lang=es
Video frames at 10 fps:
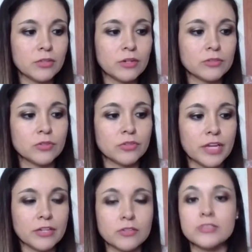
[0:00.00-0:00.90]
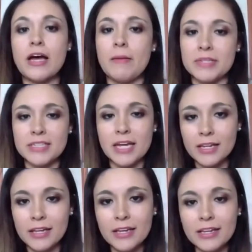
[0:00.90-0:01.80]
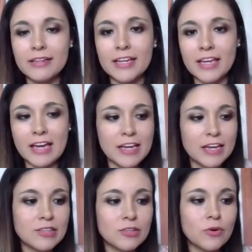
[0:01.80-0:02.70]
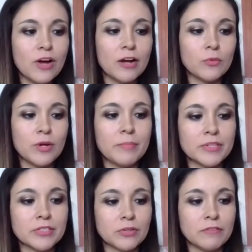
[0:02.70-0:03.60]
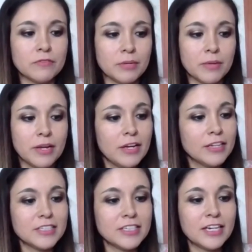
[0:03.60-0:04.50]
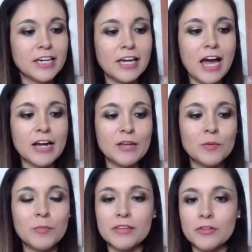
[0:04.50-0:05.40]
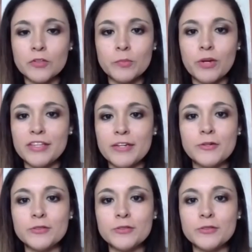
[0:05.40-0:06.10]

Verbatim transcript: los contagios, a pesar de que haya ido alguna persona enferma. Así que ánimo partidos políticos,